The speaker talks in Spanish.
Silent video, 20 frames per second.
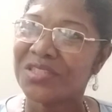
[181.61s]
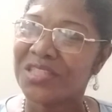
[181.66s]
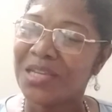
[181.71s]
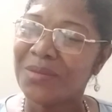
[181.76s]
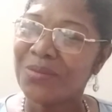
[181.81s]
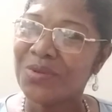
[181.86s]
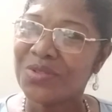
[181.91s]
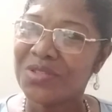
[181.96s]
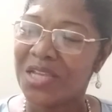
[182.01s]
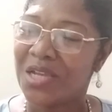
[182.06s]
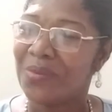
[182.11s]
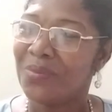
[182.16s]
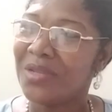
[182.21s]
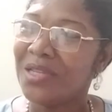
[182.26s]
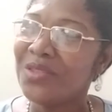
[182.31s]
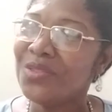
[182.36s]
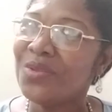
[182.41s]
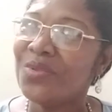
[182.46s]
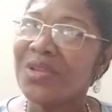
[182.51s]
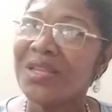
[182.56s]
estamos
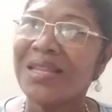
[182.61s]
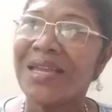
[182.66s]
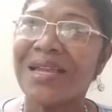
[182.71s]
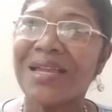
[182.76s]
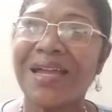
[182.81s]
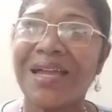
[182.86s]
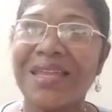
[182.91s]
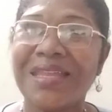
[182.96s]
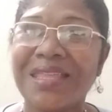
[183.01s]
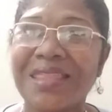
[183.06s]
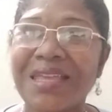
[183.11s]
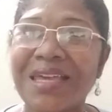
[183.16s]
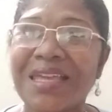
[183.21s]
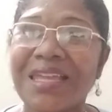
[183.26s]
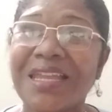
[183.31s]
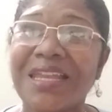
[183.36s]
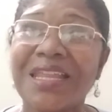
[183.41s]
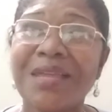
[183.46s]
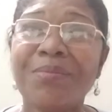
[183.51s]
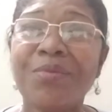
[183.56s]
hablando de la
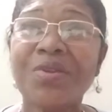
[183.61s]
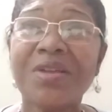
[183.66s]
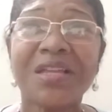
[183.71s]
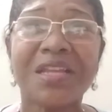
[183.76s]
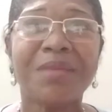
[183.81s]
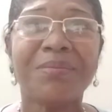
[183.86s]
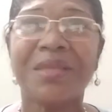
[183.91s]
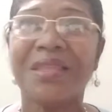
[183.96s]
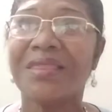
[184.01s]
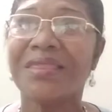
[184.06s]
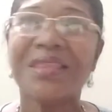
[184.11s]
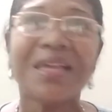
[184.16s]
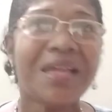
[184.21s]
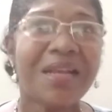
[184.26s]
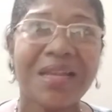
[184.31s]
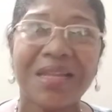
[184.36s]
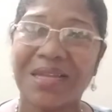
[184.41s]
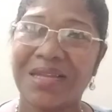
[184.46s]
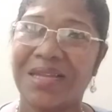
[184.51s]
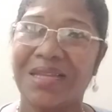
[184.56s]
calidad, queremos
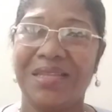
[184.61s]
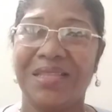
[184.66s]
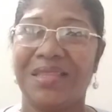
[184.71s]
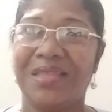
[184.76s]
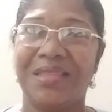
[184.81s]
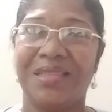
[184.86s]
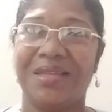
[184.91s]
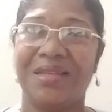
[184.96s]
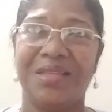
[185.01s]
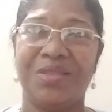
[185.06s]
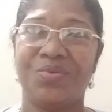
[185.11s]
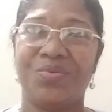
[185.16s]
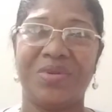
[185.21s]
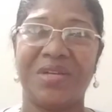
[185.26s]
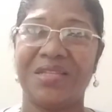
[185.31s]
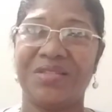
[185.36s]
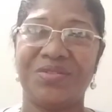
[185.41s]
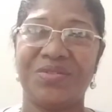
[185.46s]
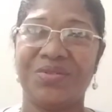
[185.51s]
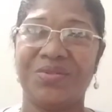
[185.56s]
incrementar la calidad de la
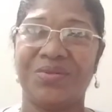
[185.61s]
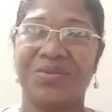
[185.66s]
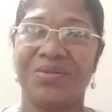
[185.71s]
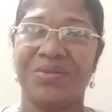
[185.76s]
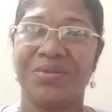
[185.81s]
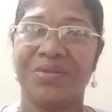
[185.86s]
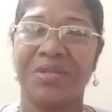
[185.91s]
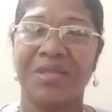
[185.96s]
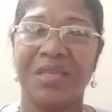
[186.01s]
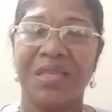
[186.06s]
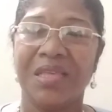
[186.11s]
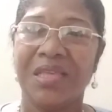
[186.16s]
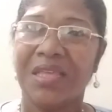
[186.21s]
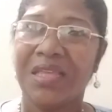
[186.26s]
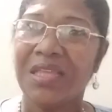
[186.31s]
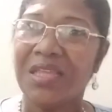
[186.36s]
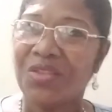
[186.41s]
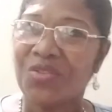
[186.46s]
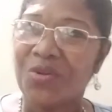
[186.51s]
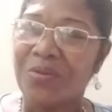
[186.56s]
educación
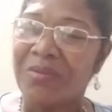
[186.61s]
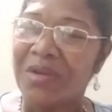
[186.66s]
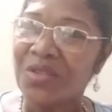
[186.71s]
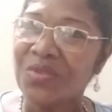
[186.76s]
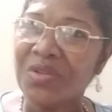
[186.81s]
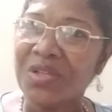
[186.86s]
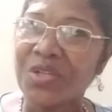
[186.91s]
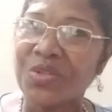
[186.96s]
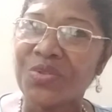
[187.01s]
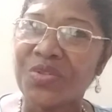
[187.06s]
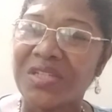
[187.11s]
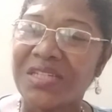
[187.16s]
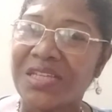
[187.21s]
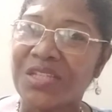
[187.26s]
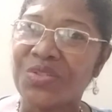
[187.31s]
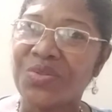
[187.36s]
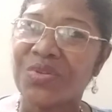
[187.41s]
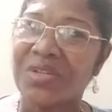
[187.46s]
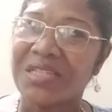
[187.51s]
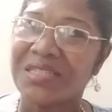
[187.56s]
y tomando en
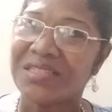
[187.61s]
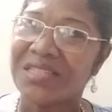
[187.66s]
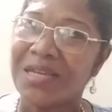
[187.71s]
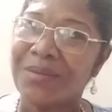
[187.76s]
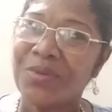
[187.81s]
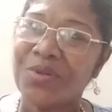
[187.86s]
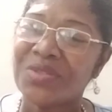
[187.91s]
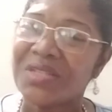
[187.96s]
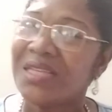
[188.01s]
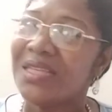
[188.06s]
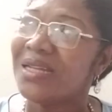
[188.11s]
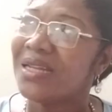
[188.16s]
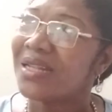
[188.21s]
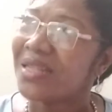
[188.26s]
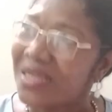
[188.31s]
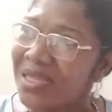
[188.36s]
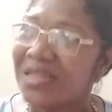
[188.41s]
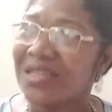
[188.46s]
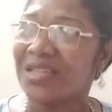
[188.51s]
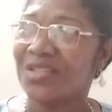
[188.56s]
consideración que estamos en
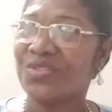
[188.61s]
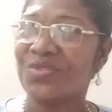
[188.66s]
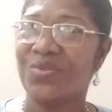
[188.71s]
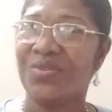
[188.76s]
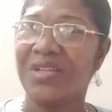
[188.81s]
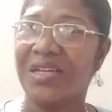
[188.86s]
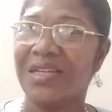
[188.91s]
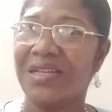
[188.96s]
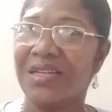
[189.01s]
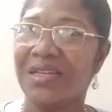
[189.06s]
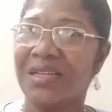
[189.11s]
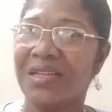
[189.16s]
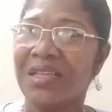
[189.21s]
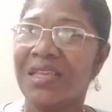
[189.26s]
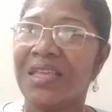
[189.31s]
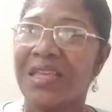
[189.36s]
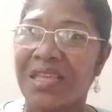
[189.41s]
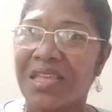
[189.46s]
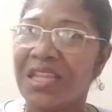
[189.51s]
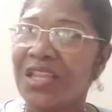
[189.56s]
red nacional,
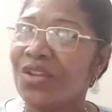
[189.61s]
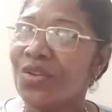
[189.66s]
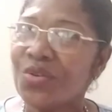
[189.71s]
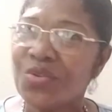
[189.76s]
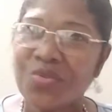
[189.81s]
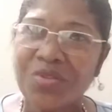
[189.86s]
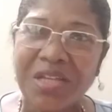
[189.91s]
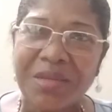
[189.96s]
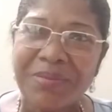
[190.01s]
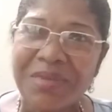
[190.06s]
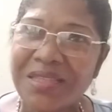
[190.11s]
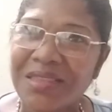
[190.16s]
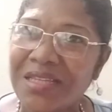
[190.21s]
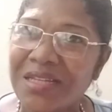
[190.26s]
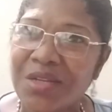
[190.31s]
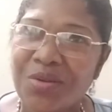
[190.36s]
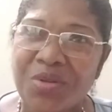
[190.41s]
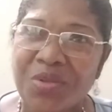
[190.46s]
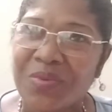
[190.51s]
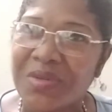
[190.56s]
y no
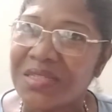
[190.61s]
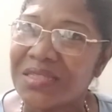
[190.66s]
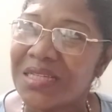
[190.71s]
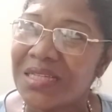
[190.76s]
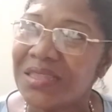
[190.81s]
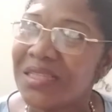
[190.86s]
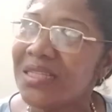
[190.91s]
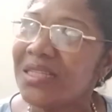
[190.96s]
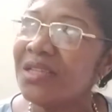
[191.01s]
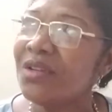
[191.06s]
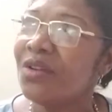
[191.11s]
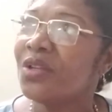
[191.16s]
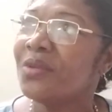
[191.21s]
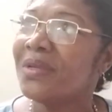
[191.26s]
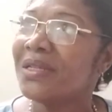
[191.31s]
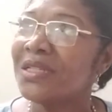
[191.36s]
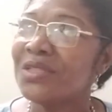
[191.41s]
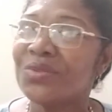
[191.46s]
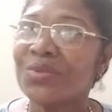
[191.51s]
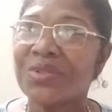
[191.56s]
solamente la Universidad Técnica
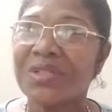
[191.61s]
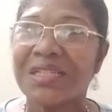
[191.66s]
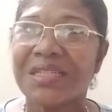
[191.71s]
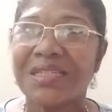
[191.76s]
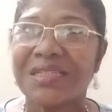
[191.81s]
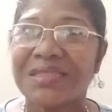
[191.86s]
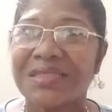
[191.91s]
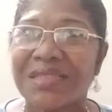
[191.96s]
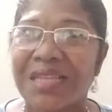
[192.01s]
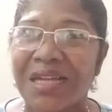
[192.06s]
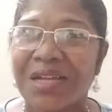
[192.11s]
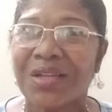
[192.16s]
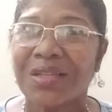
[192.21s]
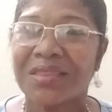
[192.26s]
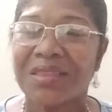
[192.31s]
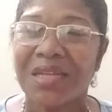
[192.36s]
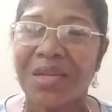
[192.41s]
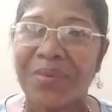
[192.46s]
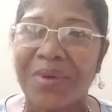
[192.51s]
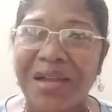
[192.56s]
Oliva Las Torres que
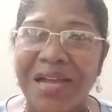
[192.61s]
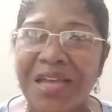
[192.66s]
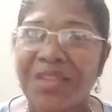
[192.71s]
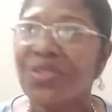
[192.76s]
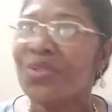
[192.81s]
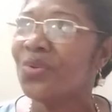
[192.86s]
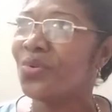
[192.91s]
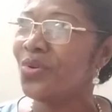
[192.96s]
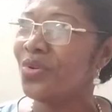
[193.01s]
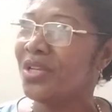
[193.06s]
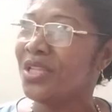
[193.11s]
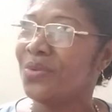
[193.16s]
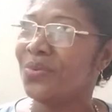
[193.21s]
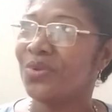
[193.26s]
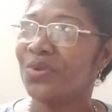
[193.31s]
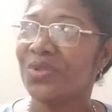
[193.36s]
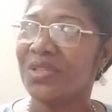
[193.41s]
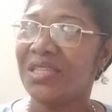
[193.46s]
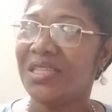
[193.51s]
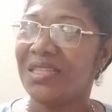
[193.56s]
está trabajando con
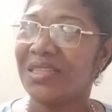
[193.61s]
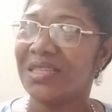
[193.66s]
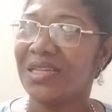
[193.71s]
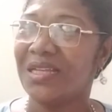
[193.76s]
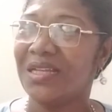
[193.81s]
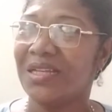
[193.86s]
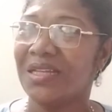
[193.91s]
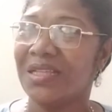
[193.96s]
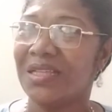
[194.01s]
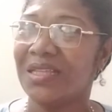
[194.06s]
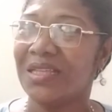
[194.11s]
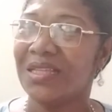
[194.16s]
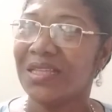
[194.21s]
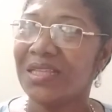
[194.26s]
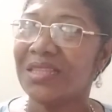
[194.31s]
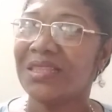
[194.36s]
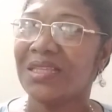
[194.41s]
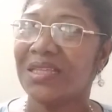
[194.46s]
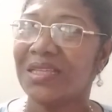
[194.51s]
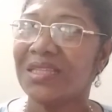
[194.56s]
libro digital en,
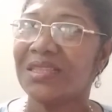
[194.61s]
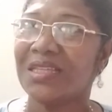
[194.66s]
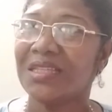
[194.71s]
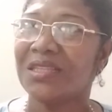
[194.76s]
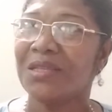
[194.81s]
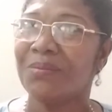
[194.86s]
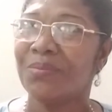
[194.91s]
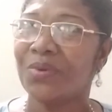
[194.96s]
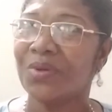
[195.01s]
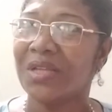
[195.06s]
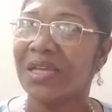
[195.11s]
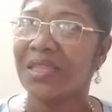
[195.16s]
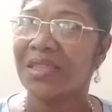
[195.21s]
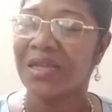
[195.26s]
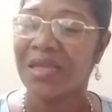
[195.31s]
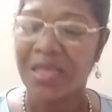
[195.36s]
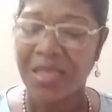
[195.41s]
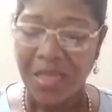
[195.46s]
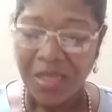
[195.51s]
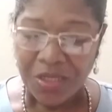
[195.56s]
este, en esta
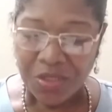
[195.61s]
temporada.